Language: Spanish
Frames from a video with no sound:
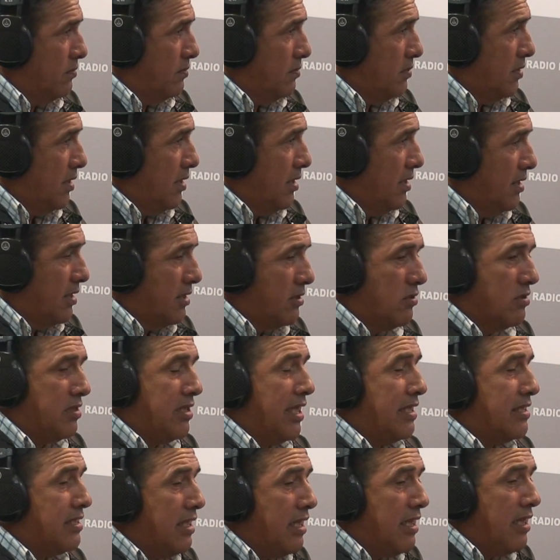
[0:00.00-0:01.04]
Entonces
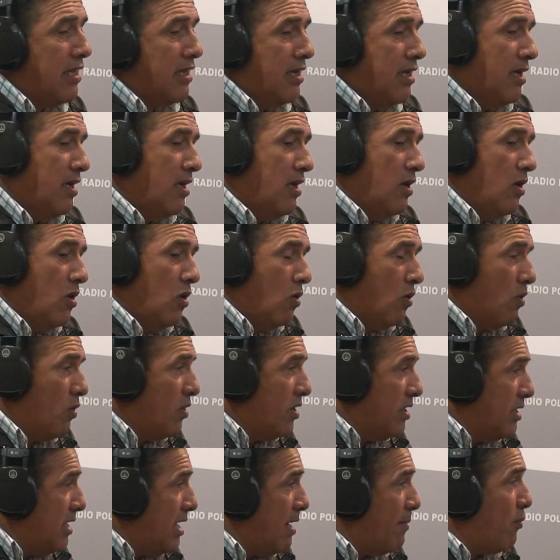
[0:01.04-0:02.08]
así hoy día
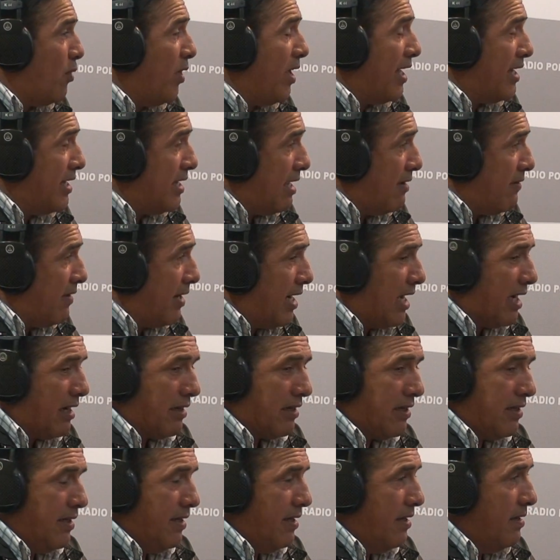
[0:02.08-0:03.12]
puedan navegar.
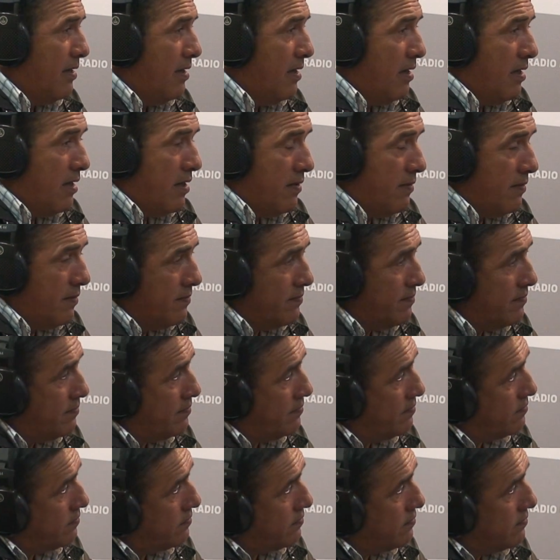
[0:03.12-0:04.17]
Ahora, eh,
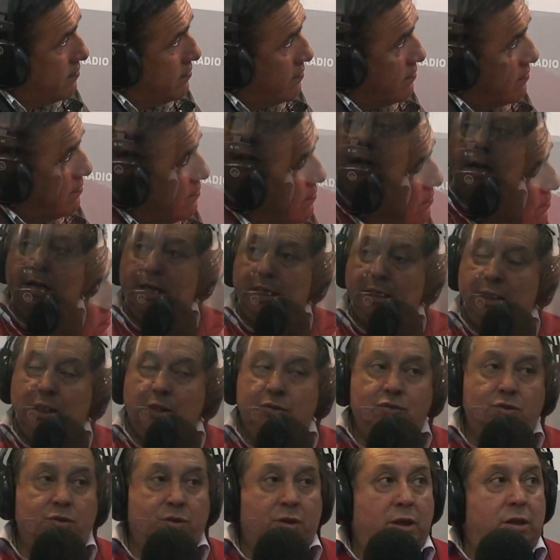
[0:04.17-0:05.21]
a raíz de eso
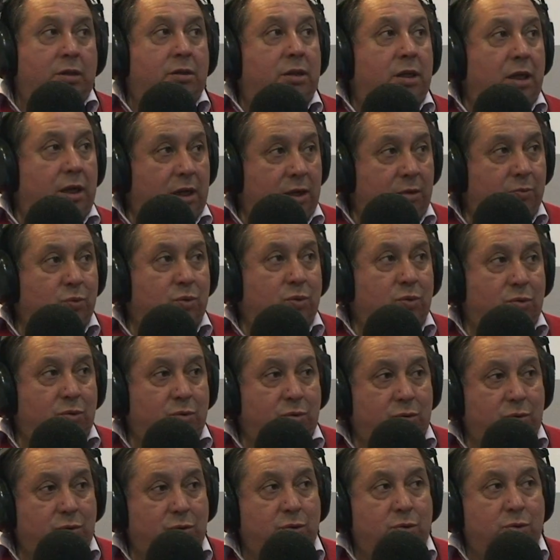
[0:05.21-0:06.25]
tenemos
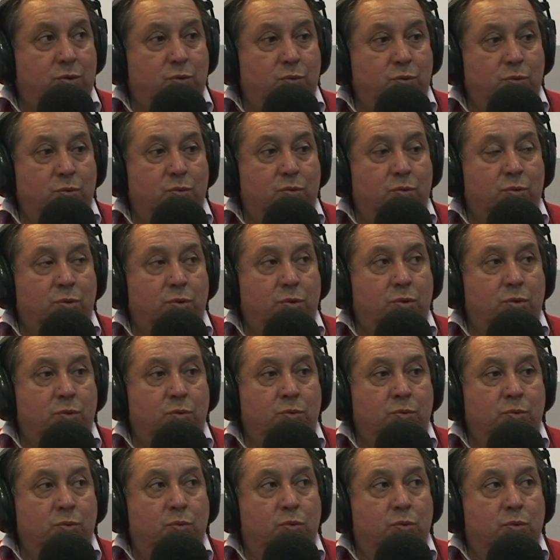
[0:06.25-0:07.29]

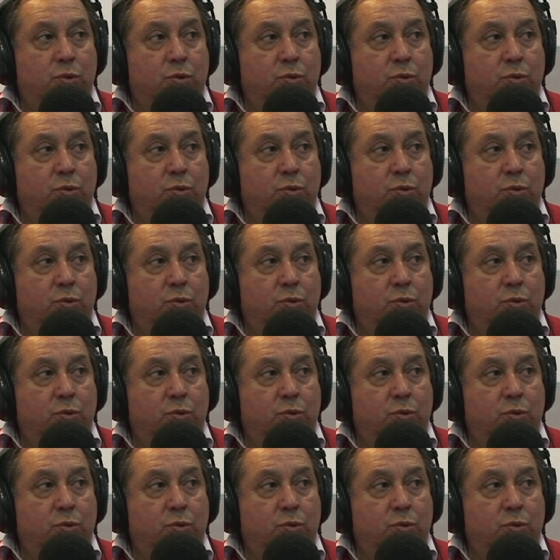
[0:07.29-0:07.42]
un,